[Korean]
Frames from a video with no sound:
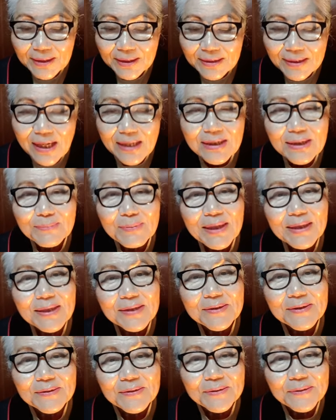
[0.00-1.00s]
다시
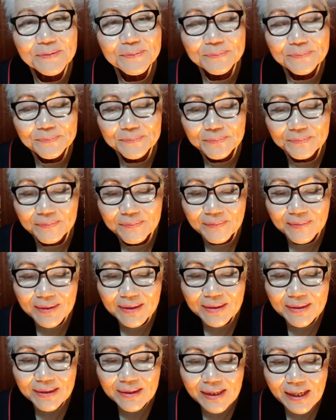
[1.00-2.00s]
말해서
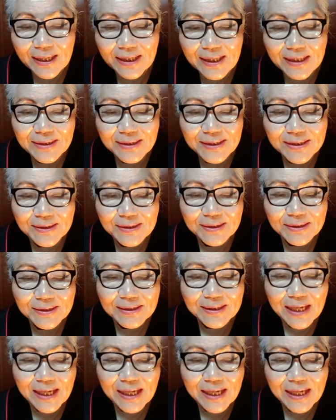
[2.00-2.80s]
하나님께서는